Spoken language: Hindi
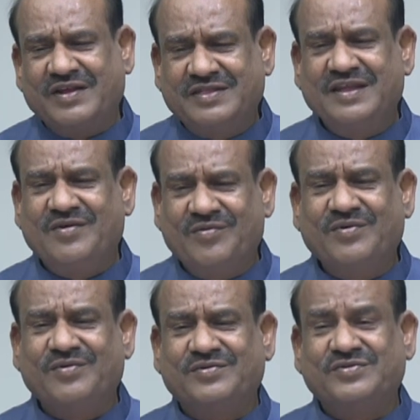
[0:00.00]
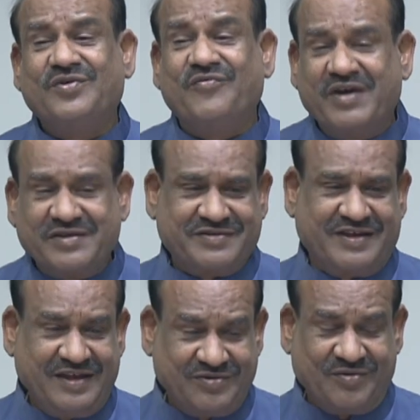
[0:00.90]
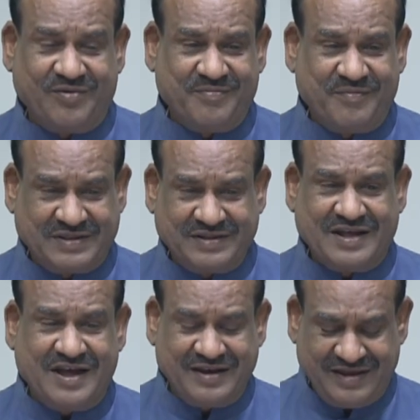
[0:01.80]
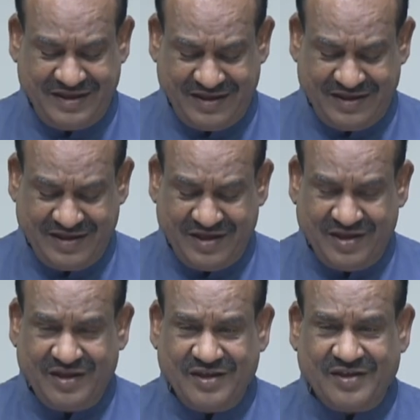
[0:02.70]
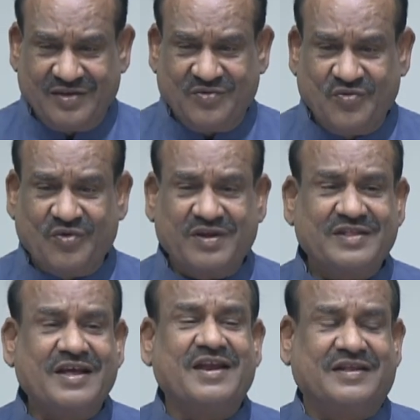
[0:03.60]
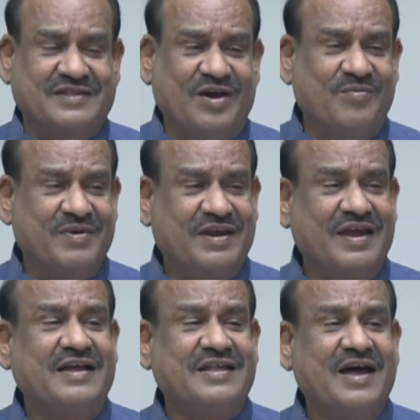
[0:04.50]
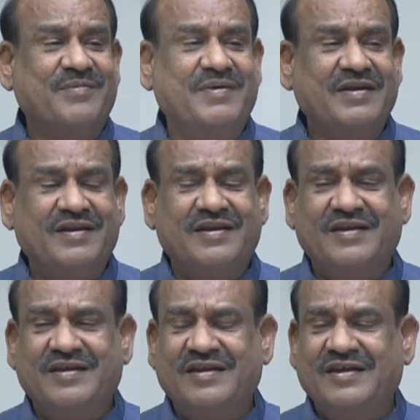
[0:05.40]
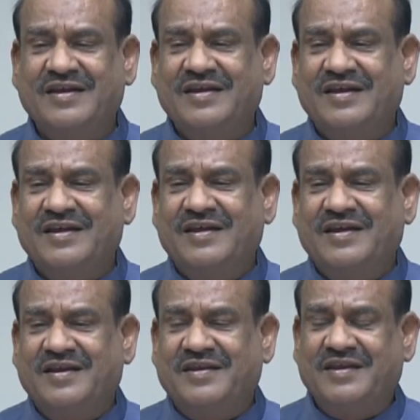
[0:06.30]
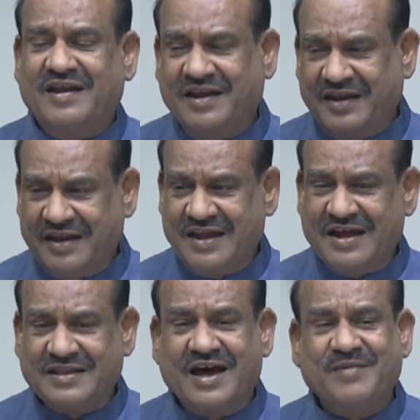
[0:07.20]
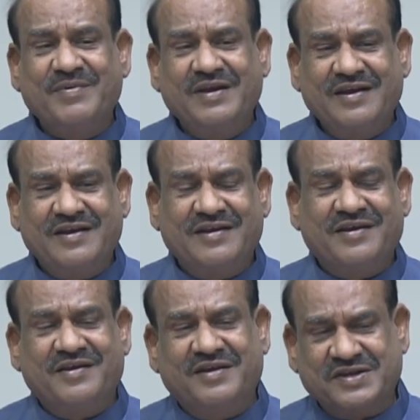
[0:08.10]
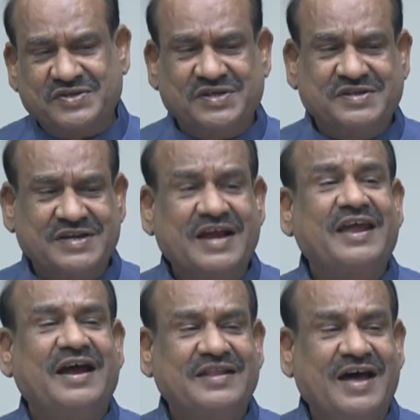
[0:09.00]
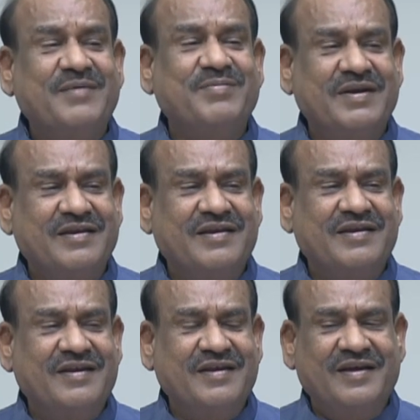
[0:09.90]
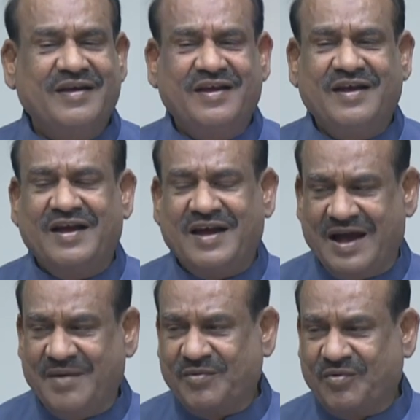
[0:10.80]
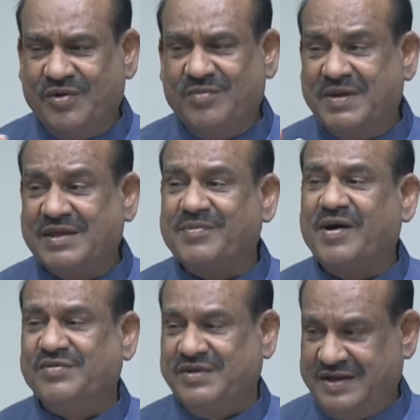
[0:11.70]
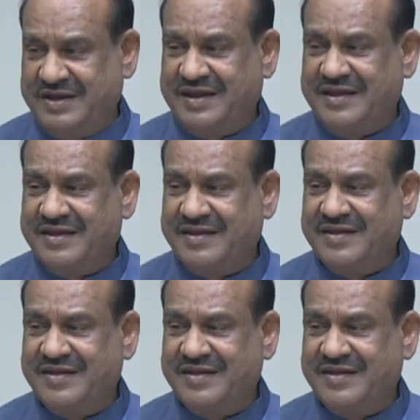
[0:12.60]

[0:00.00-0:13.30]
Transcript: व्यक्ति को जो वयस्क है जो मतदान की योग्यता रखता उम्र के आधार पर न लिंग के आधार पर न शिक्षा के आधार पर हम कोई भेदभाव नहीं करेंगे